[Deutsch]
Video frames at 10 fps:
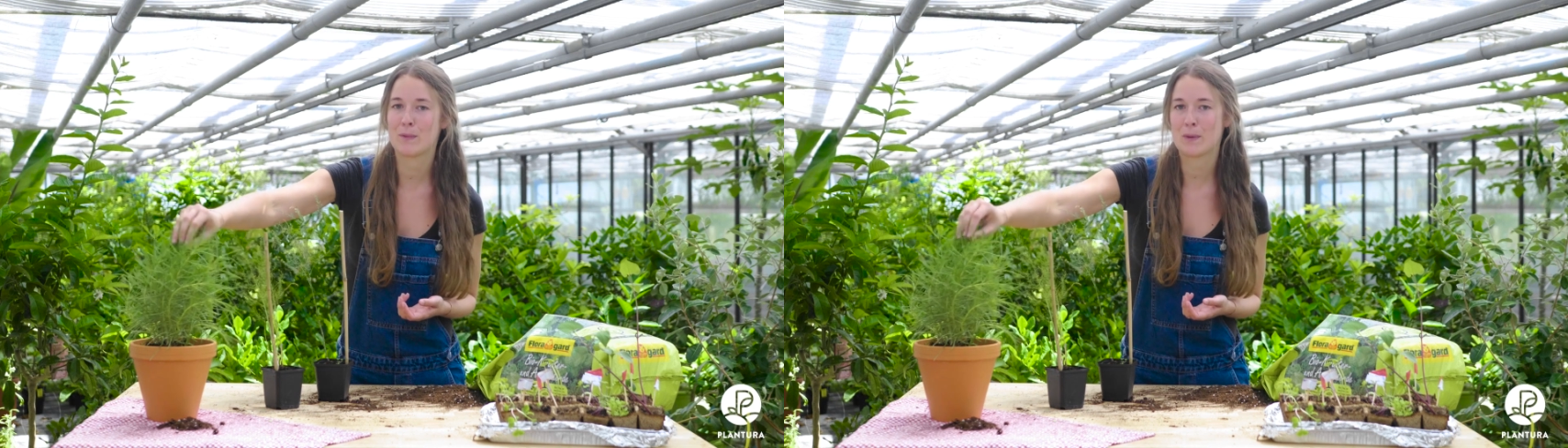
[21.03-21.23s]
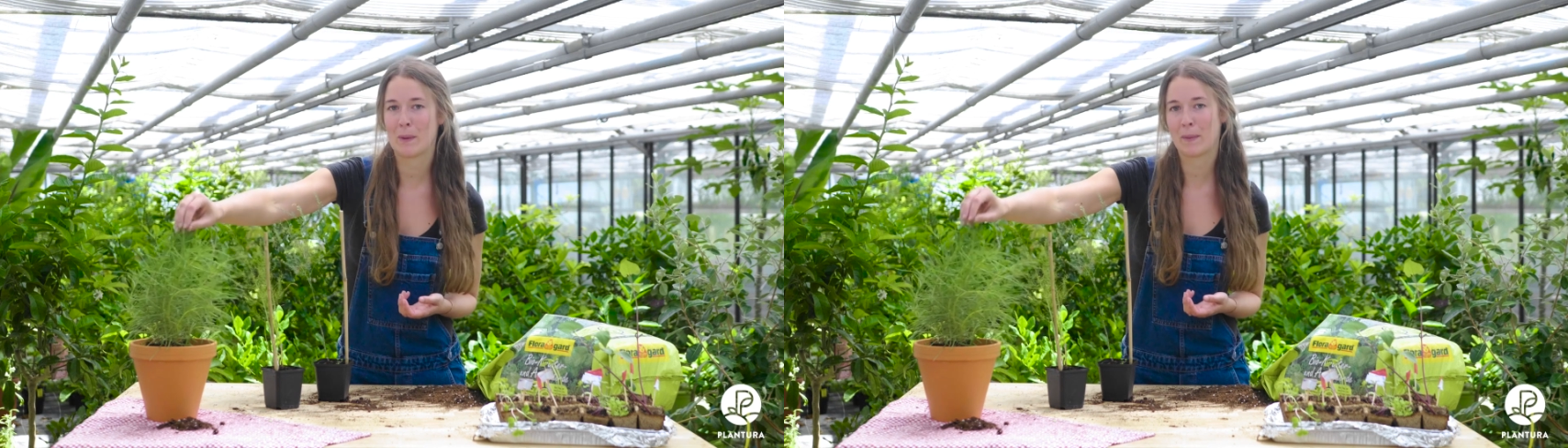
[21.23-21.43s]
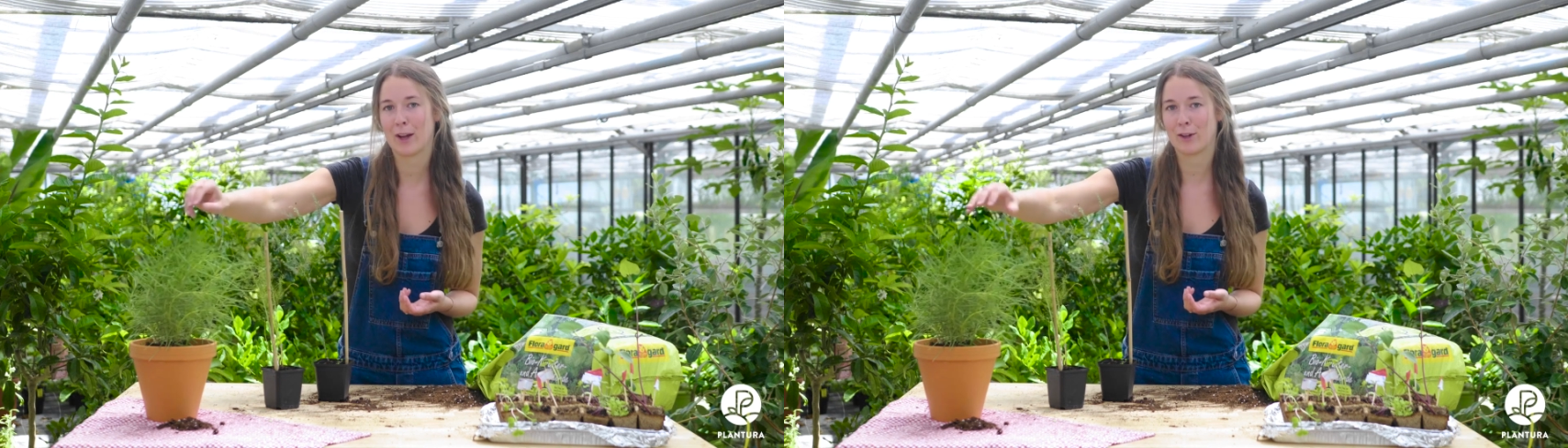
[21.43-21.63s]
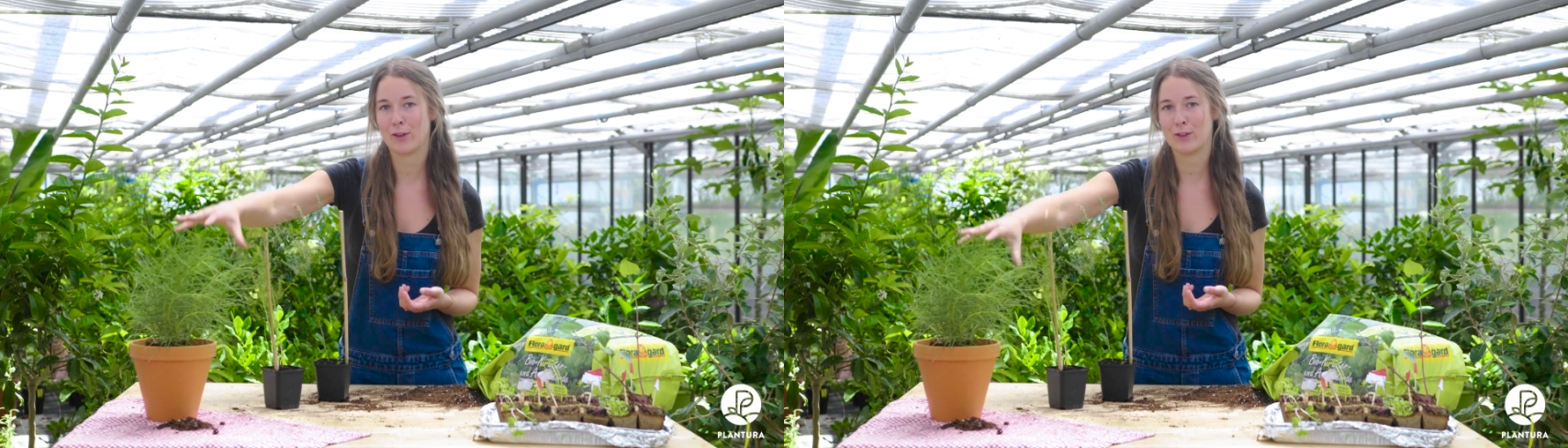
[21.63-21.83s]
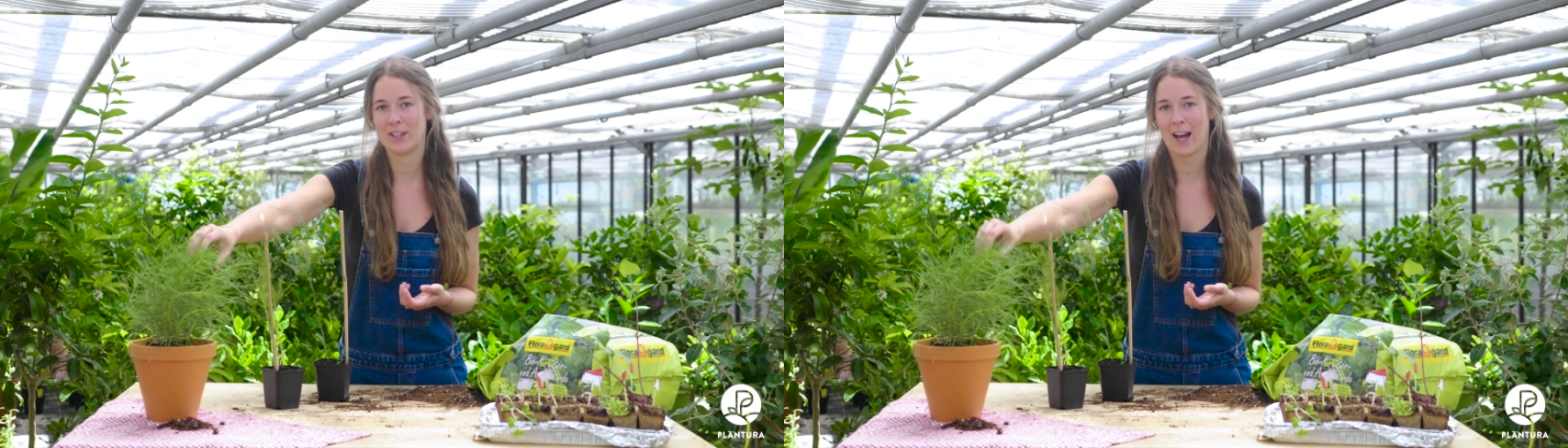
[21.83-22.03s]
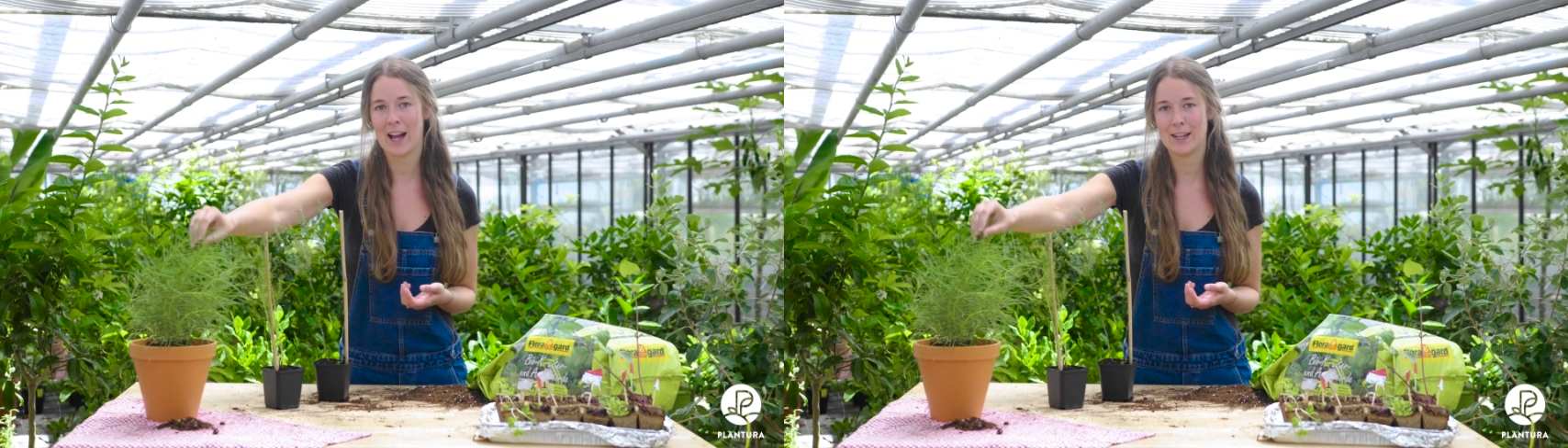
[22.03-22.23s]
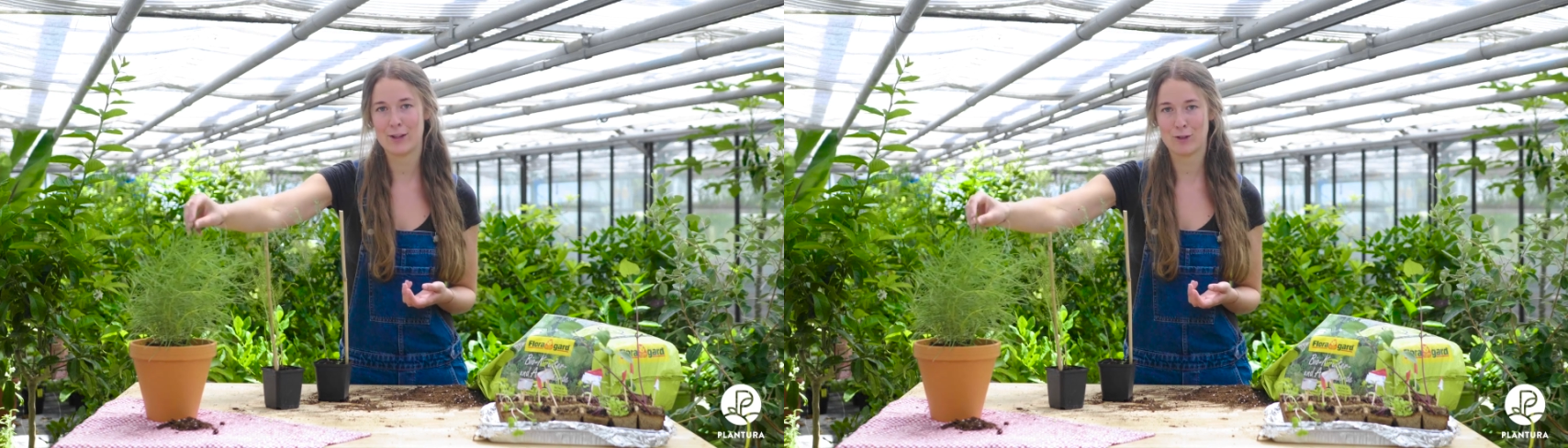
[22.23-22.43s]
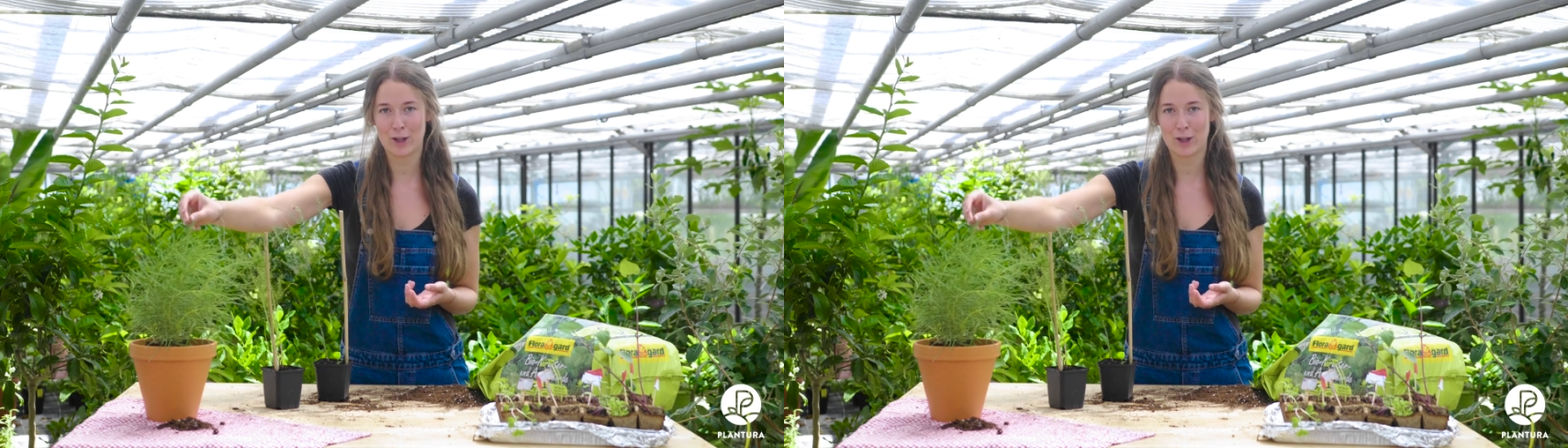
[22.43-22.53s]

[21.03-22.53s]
mitgebracht aus Italien.